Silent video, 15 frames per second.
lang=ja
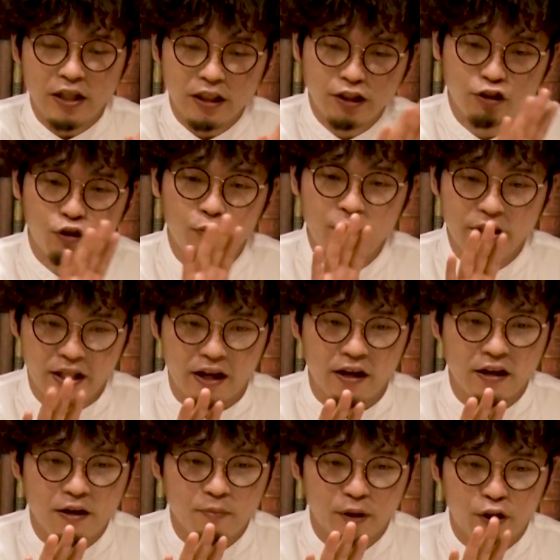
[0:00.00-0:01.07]
出しを見
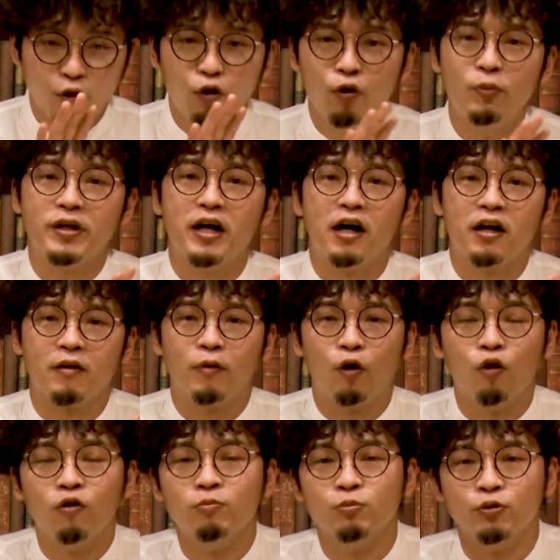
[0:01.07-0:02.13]
て興味があれば
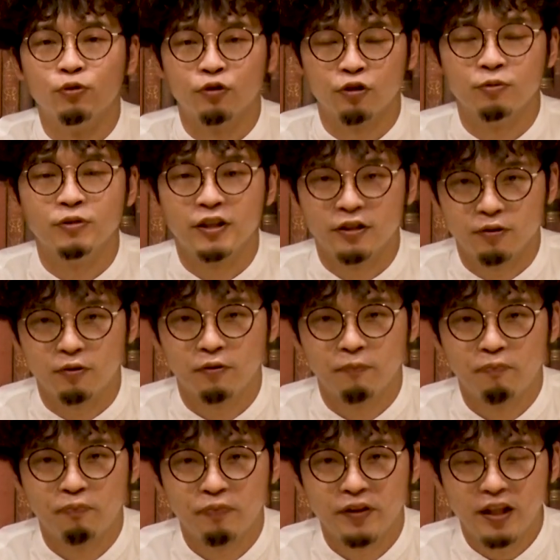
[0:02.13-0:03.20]
本文を読むでしょ
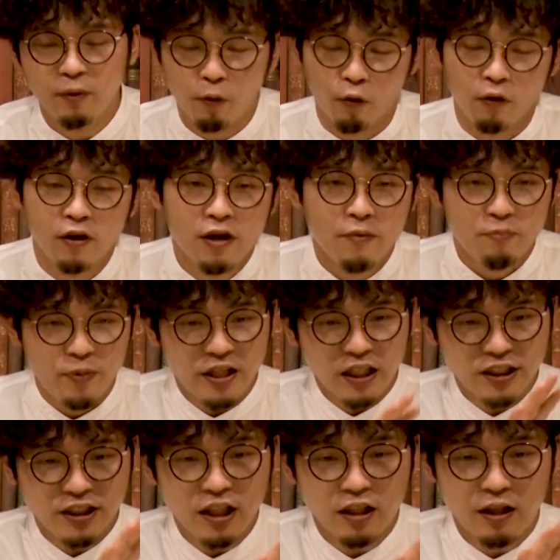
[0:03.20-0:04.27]
う。でも見
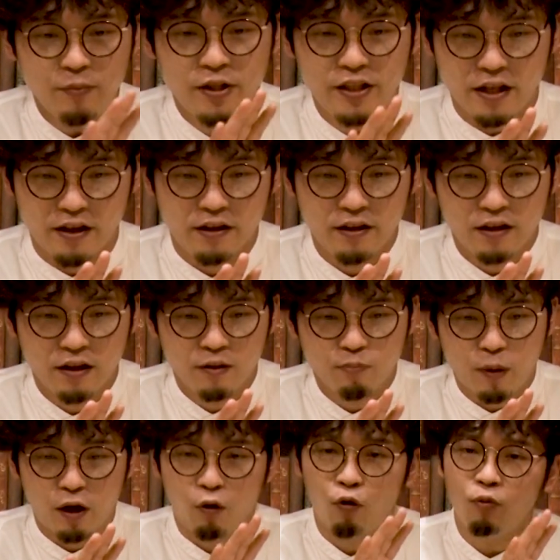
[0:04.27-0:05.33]
出しだけ見て、
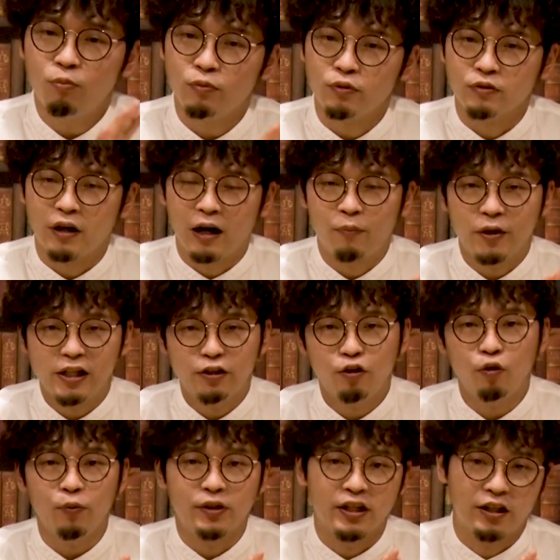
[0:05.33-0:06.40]
本文あまり
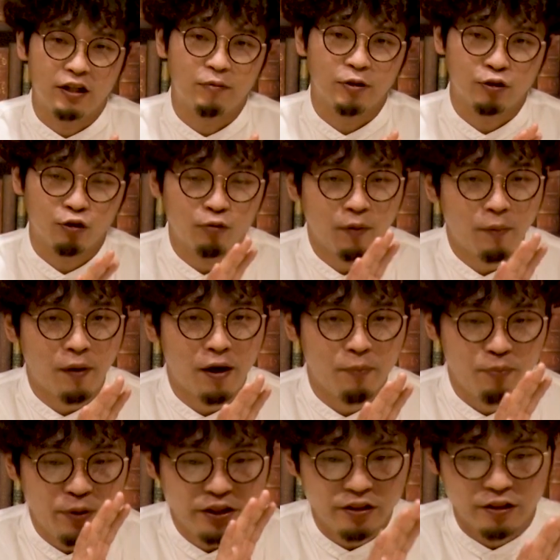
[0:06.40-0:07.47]
興味なければそのま
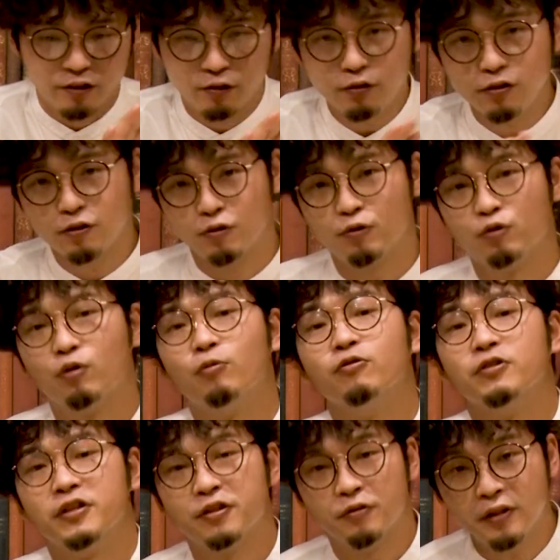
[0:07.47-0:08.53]
ま見ずにスルーすると
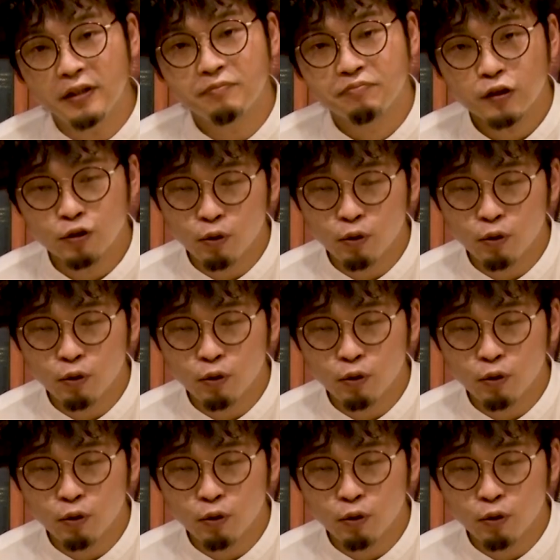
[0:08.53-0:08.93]
思うんですよね。